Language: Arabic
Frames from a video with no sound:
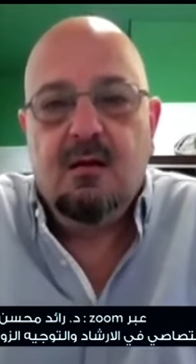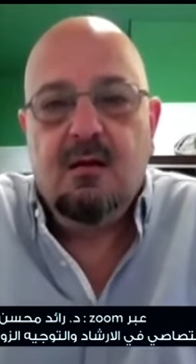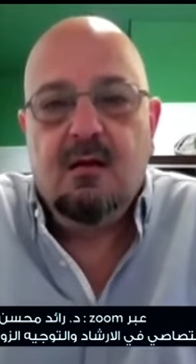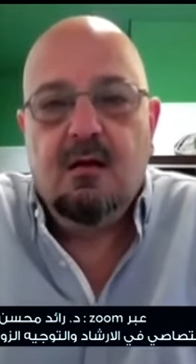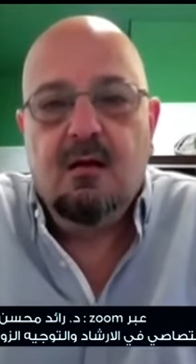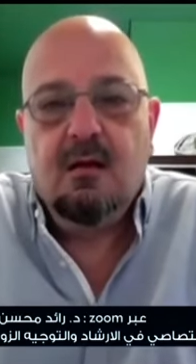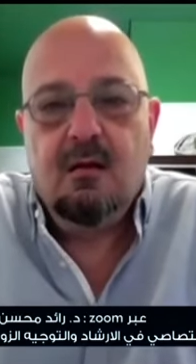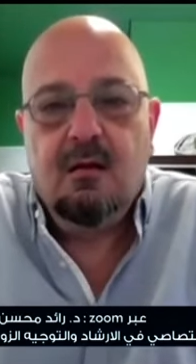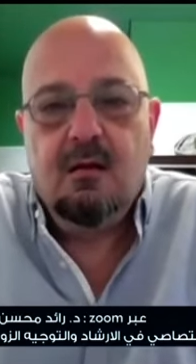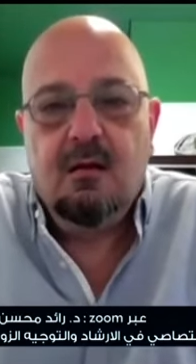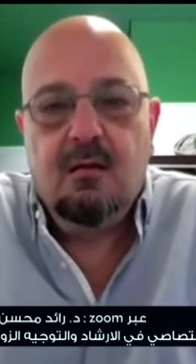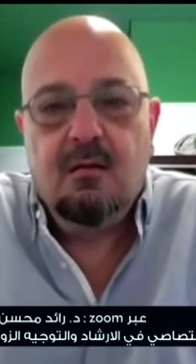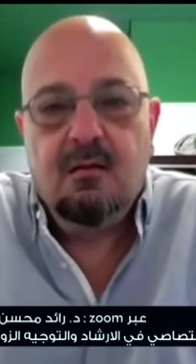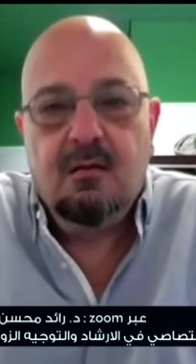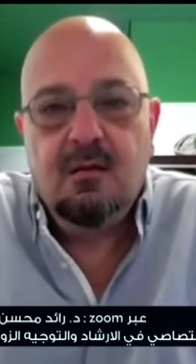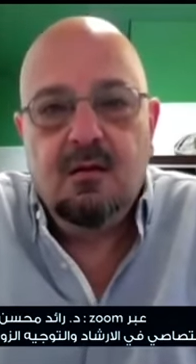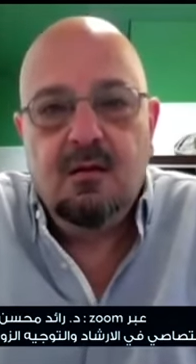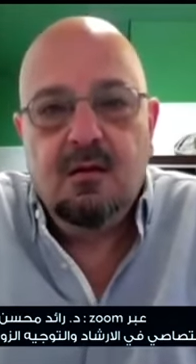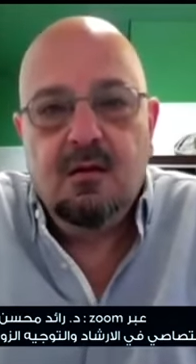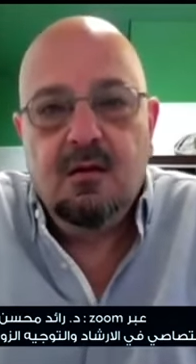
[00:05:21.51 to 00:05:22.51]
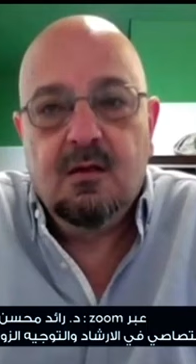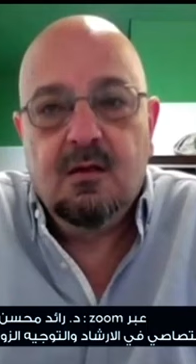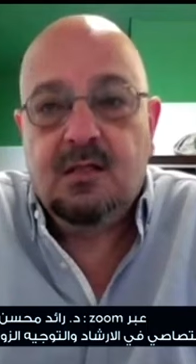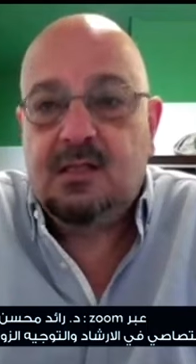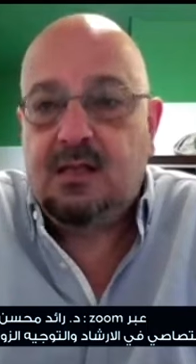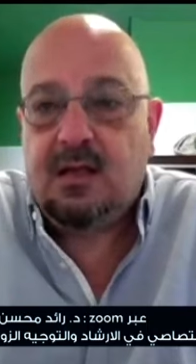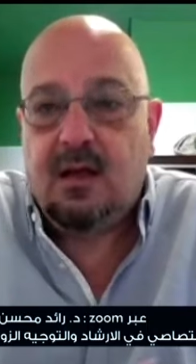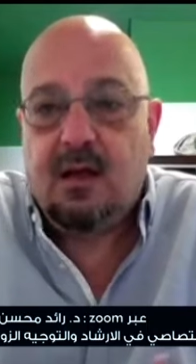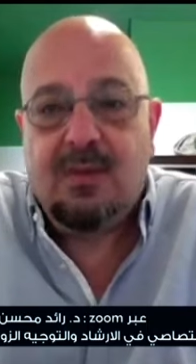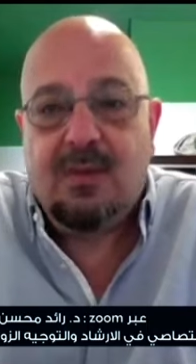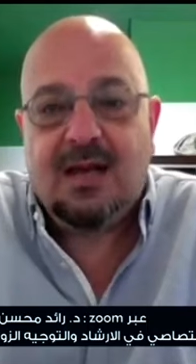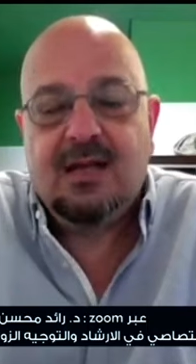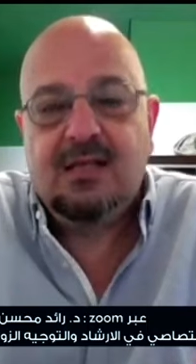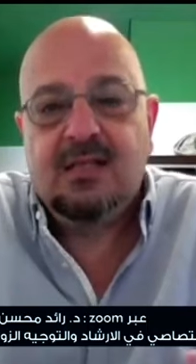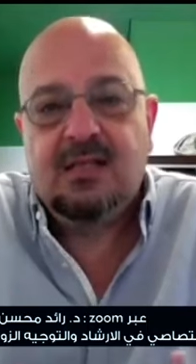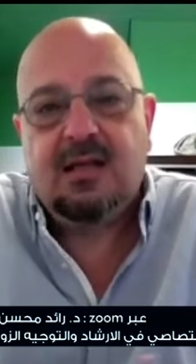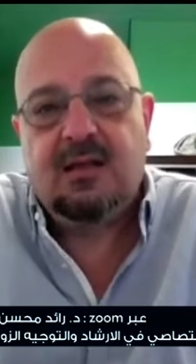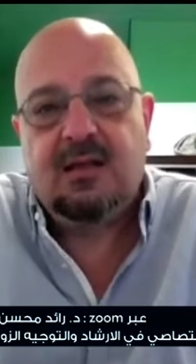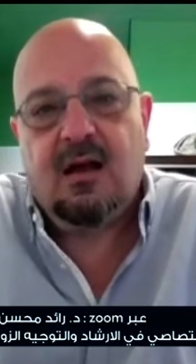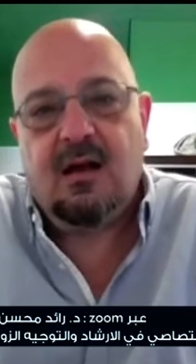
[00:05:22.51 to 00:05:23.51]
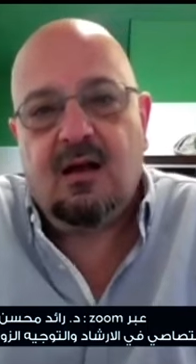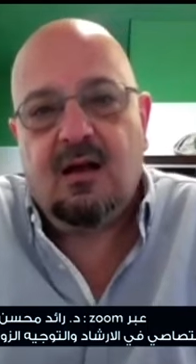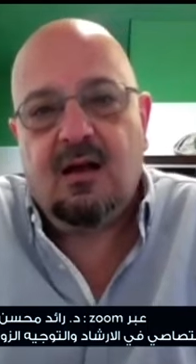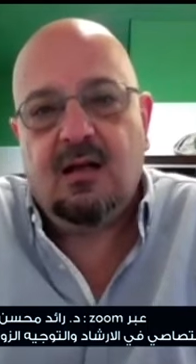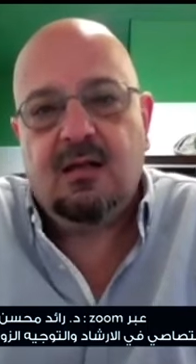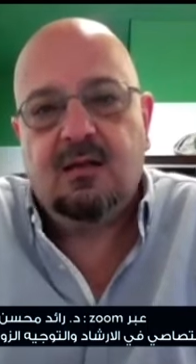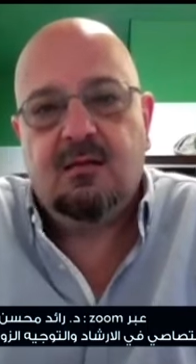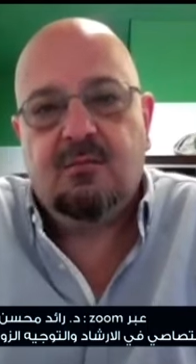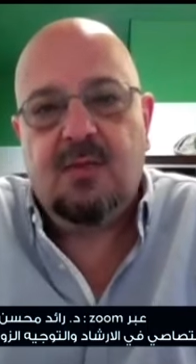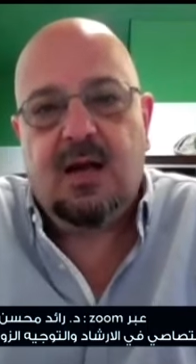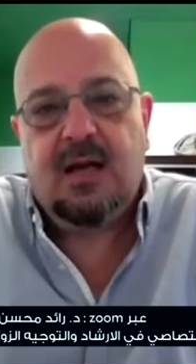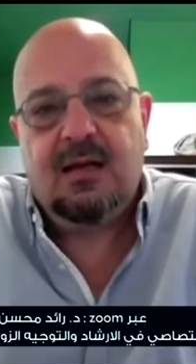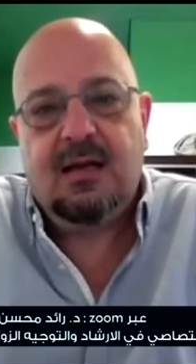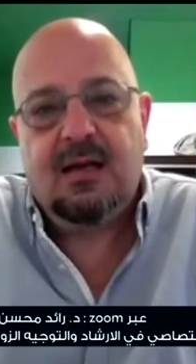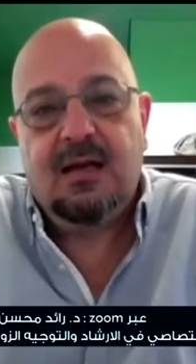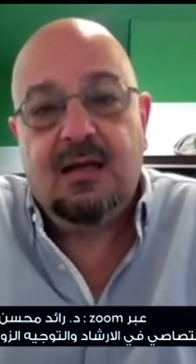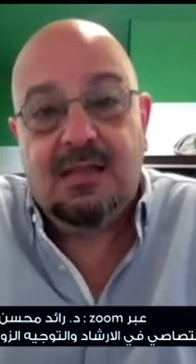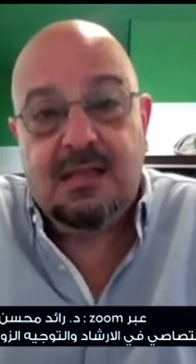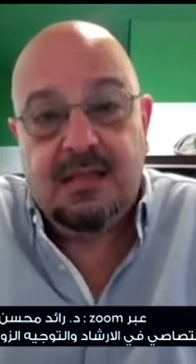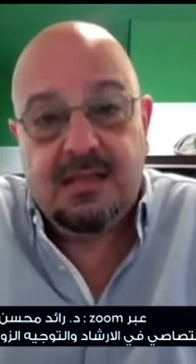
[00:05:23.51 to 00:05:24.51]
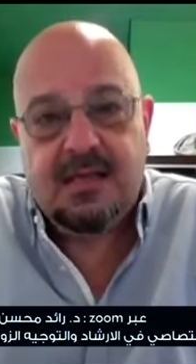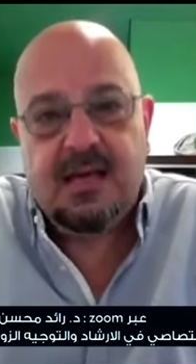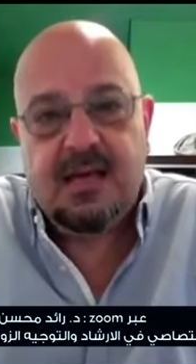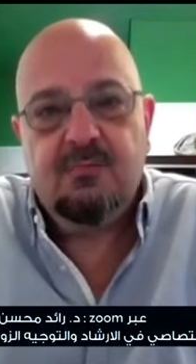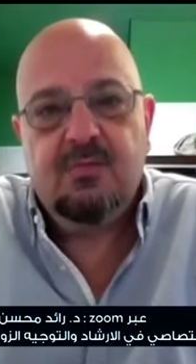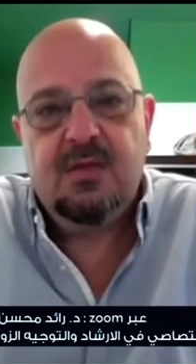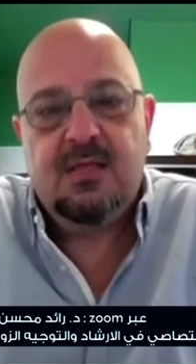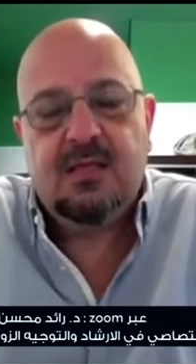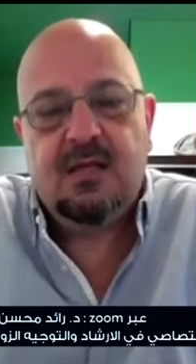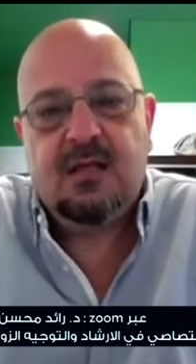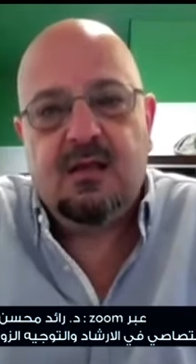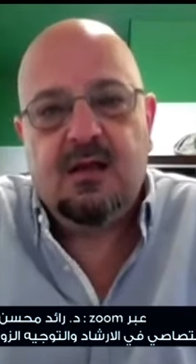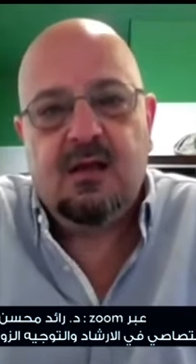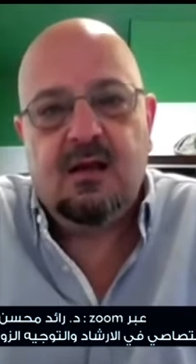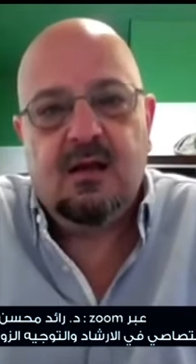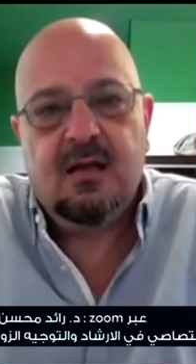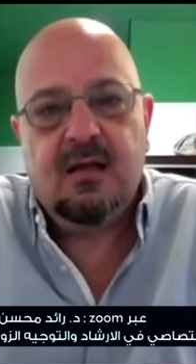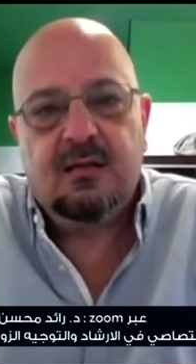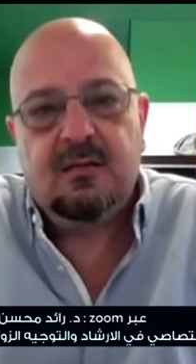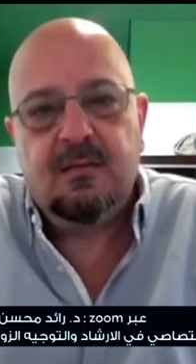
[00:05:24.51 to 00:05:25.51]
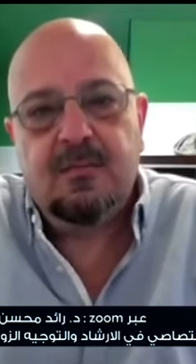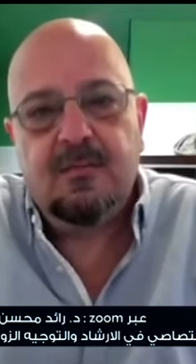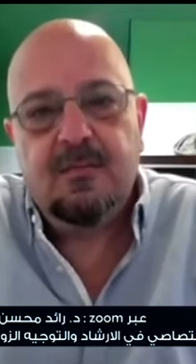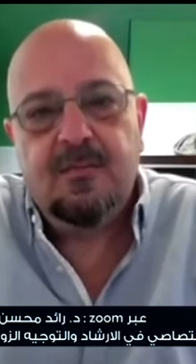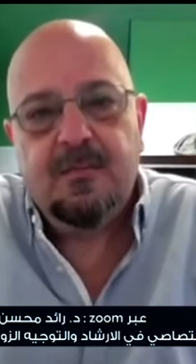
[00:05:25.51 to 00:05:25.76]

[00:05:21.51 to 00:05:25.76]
آه، نعم معنى الصداقات معنى الالتزام بالصداقات